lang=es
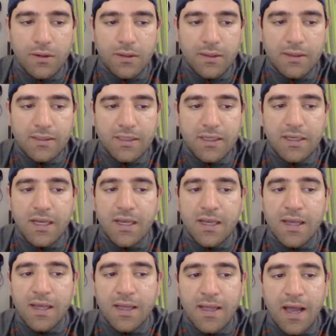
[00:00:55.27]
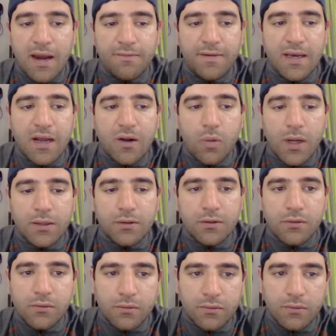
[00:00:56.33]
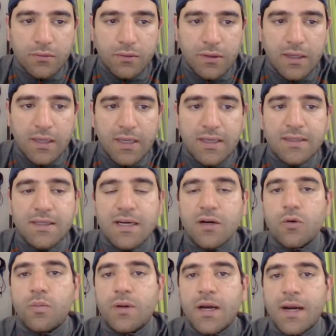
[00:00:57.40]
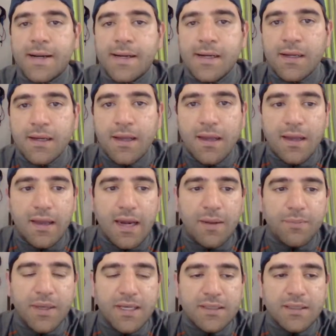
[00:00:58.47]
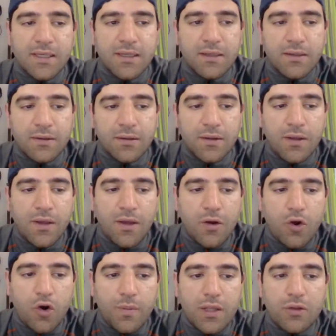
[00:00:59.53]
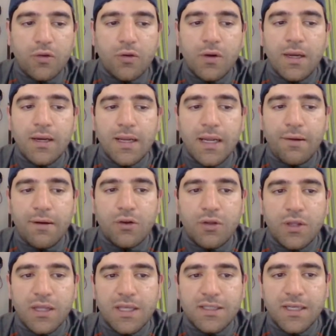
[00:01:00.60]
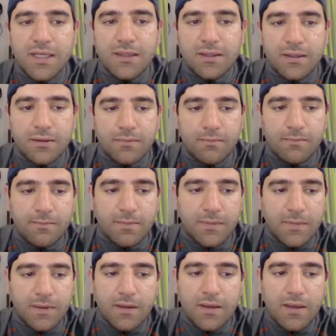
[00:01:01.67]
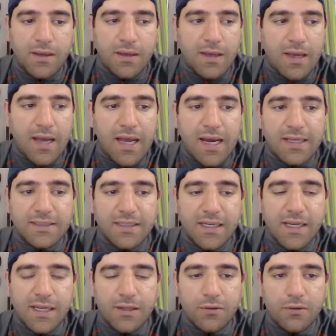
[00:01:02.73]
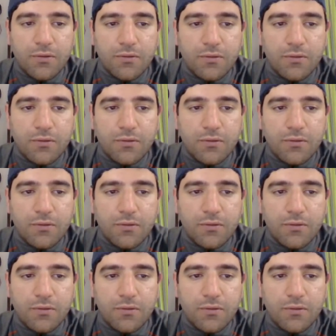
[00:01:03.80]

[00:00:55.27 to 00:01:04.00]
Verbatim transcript: sigue alfil a 4 y se recuperará la pieza comiendo el caballo de D7. Al hacer esto,